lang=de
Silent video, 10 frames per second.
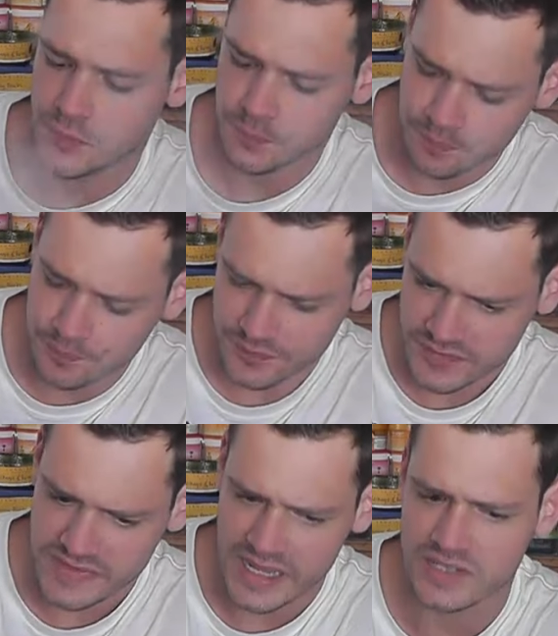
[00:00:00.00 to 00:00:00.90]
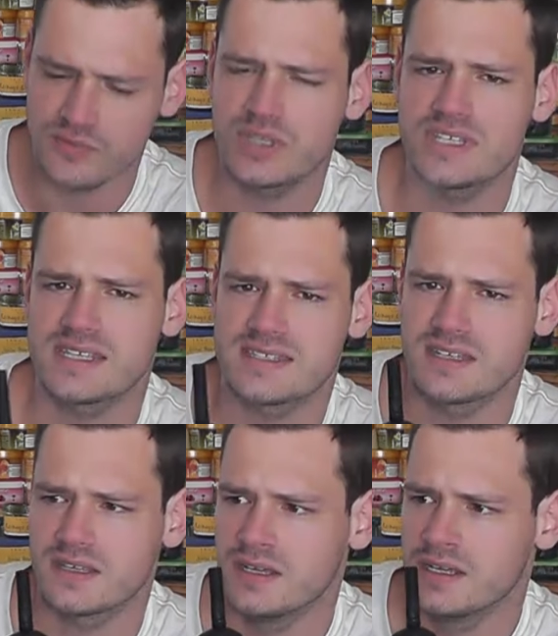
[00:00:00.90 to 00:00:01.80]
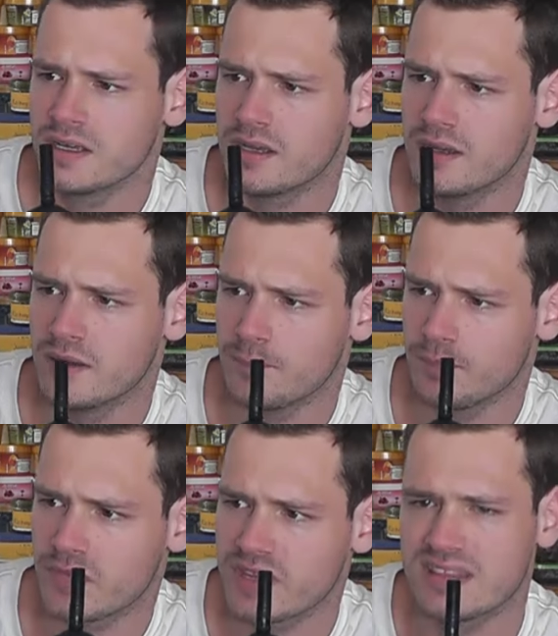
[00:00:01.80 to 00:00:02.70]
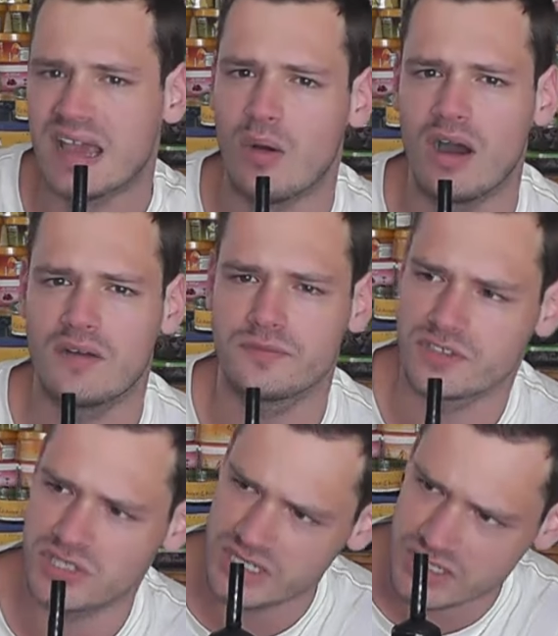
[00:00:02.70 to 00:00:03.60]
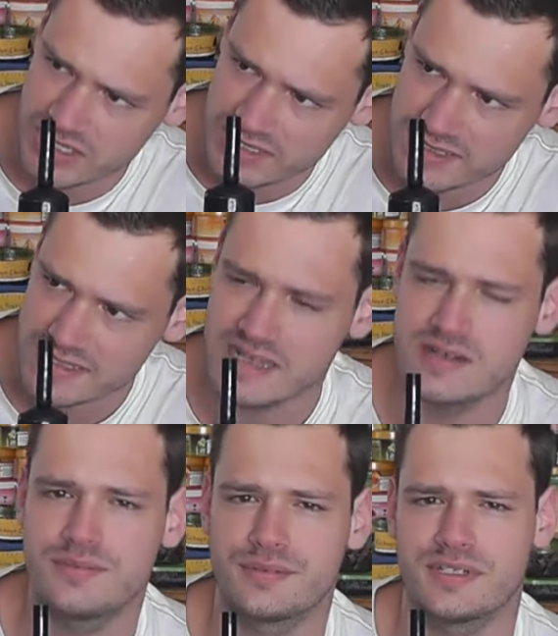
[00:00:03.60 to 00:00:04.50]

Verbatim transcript: ich halt wirklich, dass er ähm, dauerhaft ständig diese selb,